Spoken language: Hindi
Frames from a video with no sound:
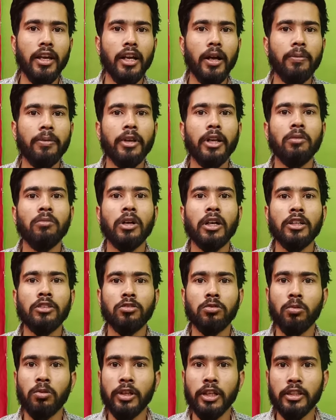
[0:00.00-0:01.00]
या फिर हम अगर
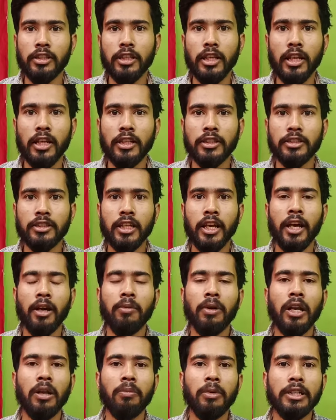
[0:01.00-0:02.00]
छोटे सेलर्स हैं
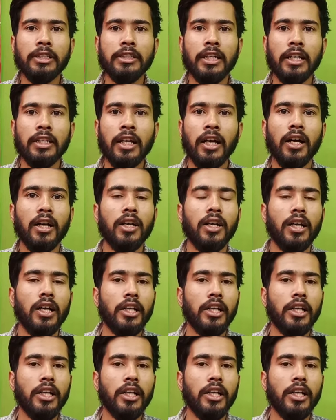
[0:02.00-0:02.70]
हमारे पास ज़्यादा